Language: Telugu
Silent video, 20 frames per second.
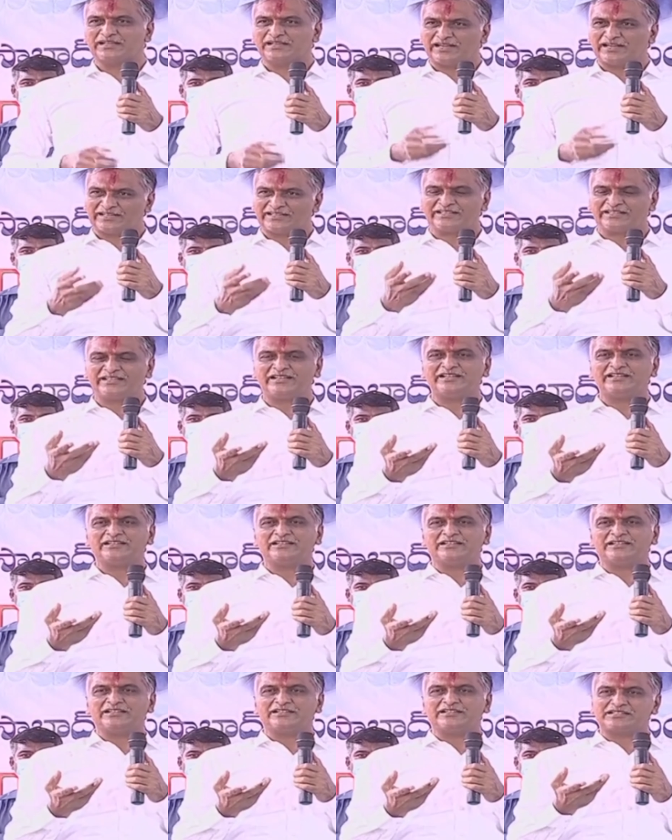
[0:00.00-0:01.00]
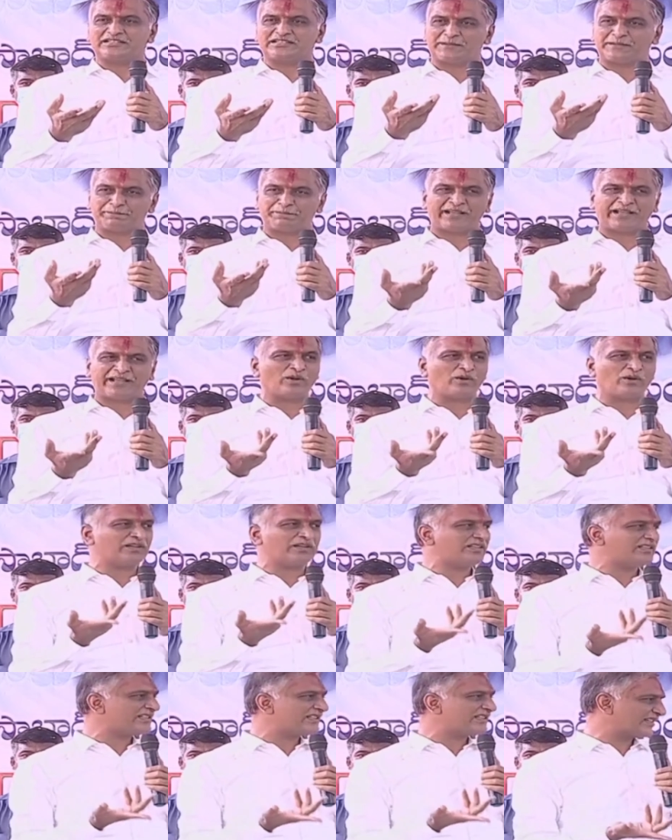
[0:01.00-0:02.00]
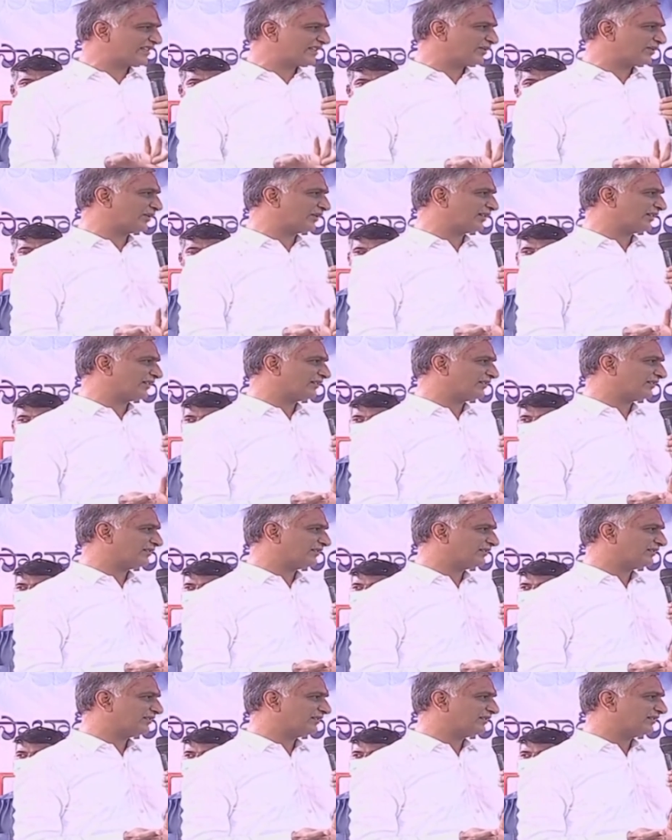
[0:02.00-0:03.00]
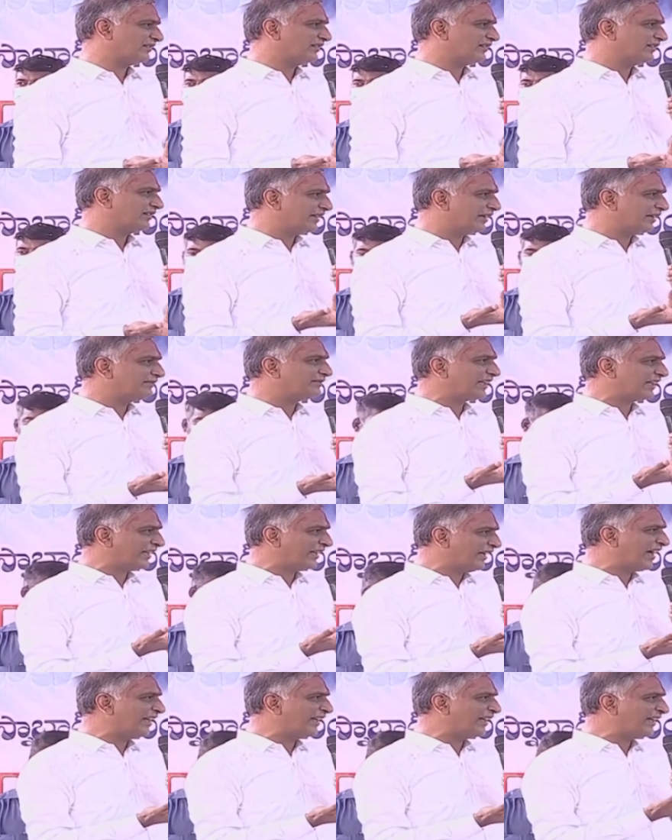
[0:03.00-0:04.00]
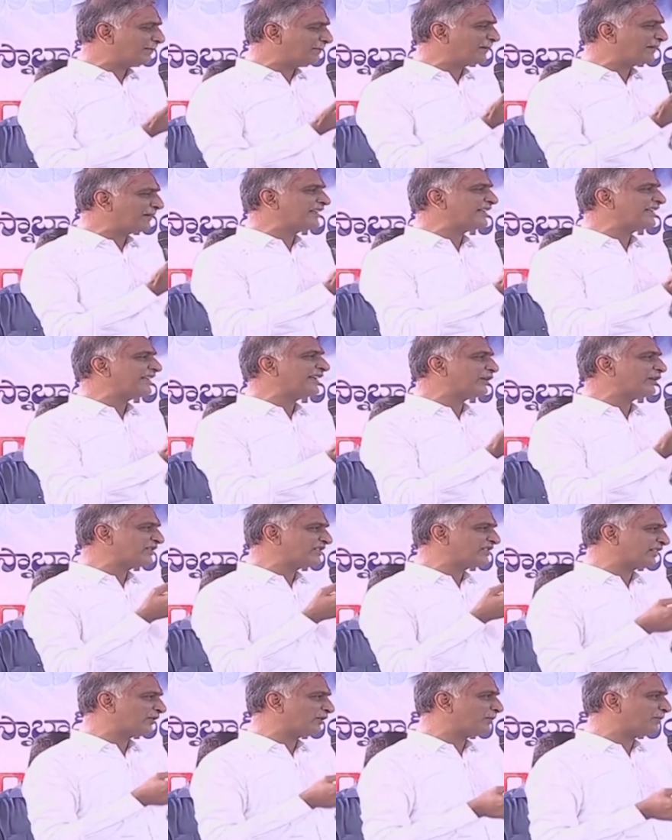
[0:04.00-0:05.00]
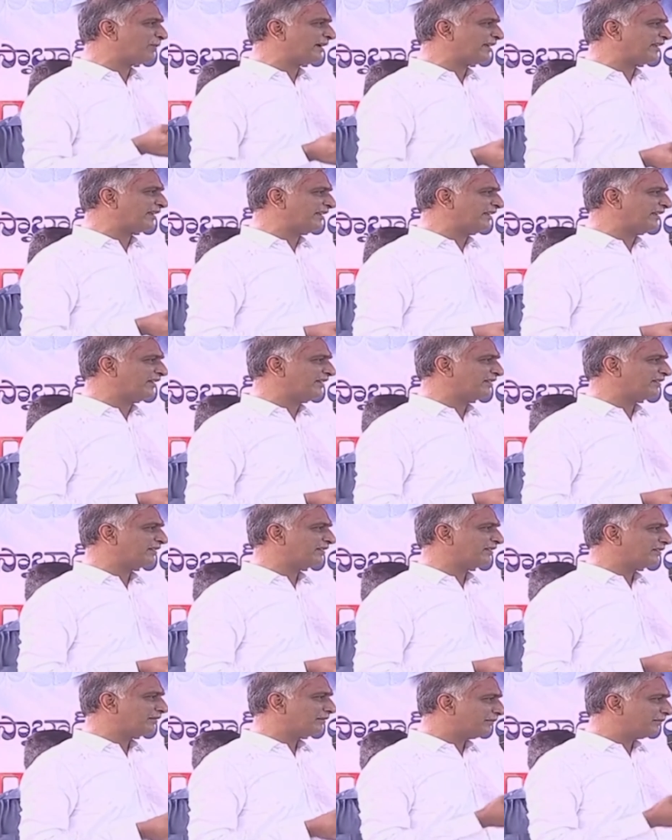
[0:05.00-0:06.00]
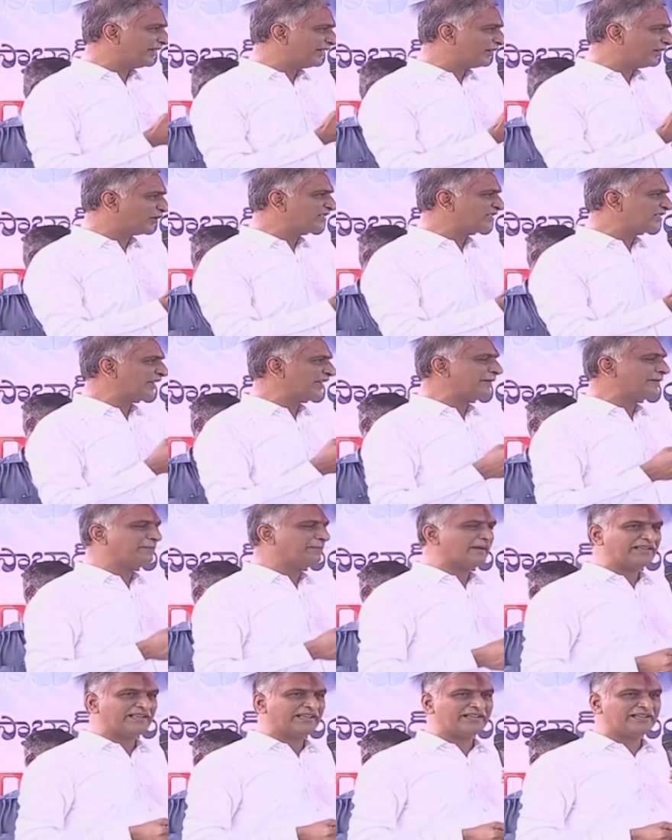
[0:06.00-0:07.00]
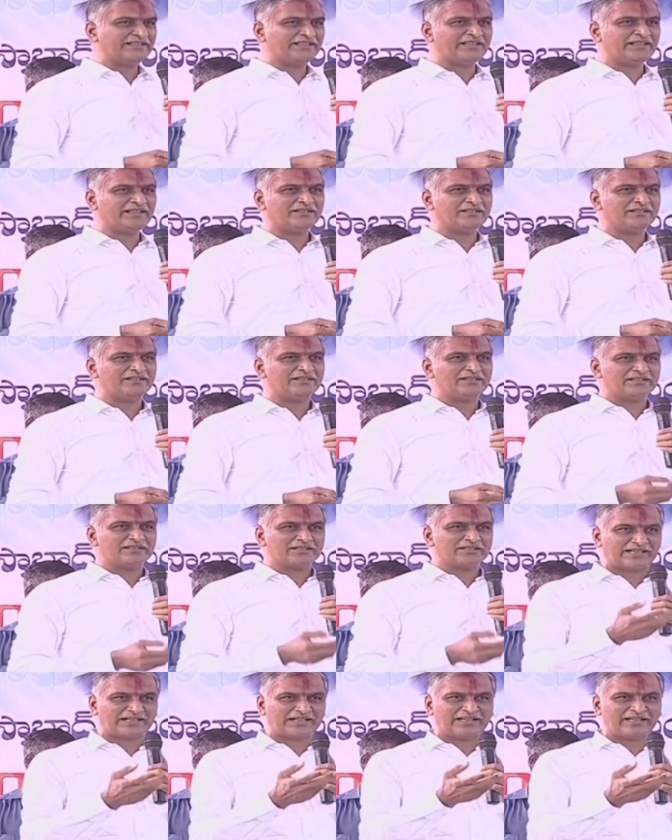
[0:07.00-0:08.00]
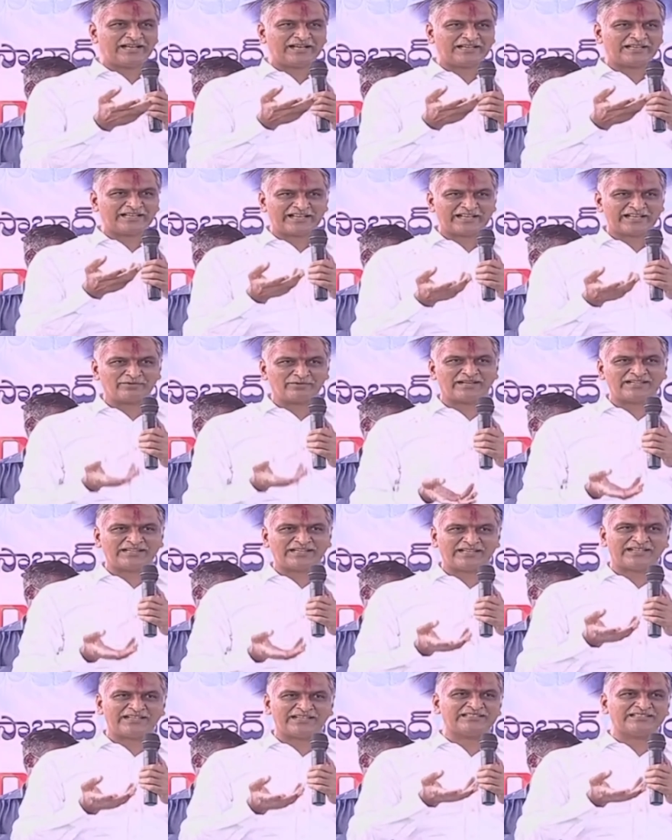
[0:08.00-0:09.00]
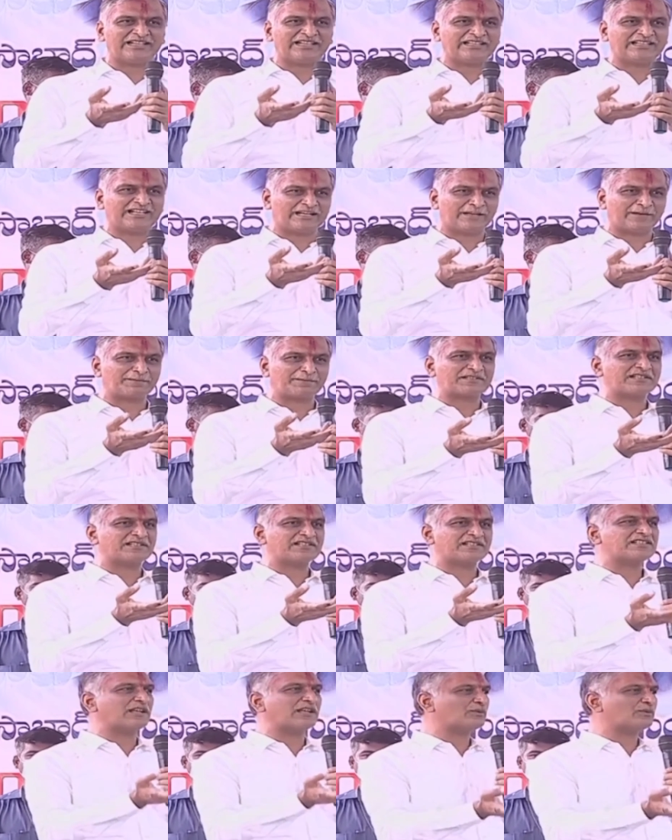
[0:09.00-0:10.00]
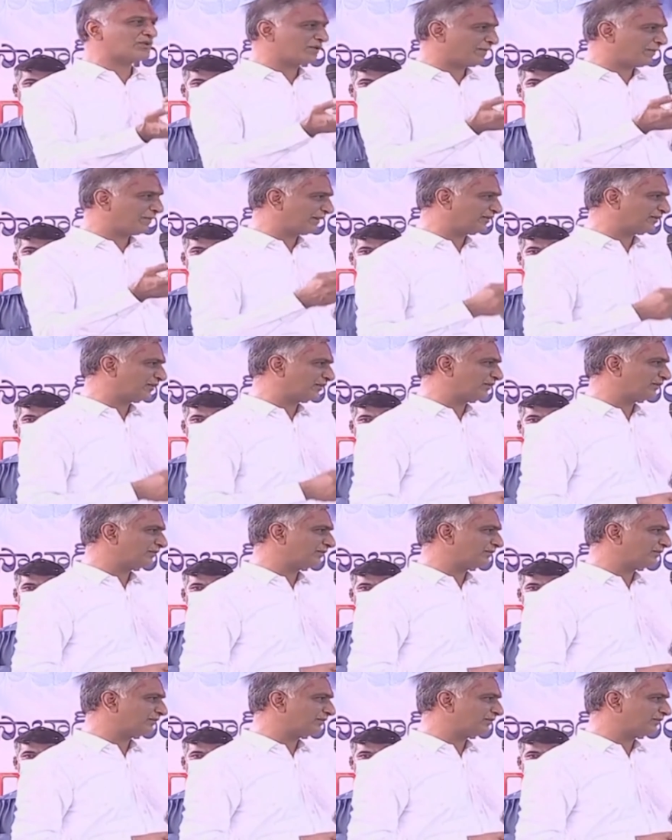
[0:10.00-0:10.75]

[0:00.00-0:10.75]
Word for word: అంటే చెప్పేది ఒకటి చేసేది ఒకటి ఏం తెలంగాణ ఏర్పడ్డ నీకు వచ్చిన నొప్పి ఏంది మీకు వచ్చిన ఇబ్బంది ఏంది తెలంగాణ ఏర్పడ్డేదని తెలంగాణ ప్రజలు సంతోషపడుతుంది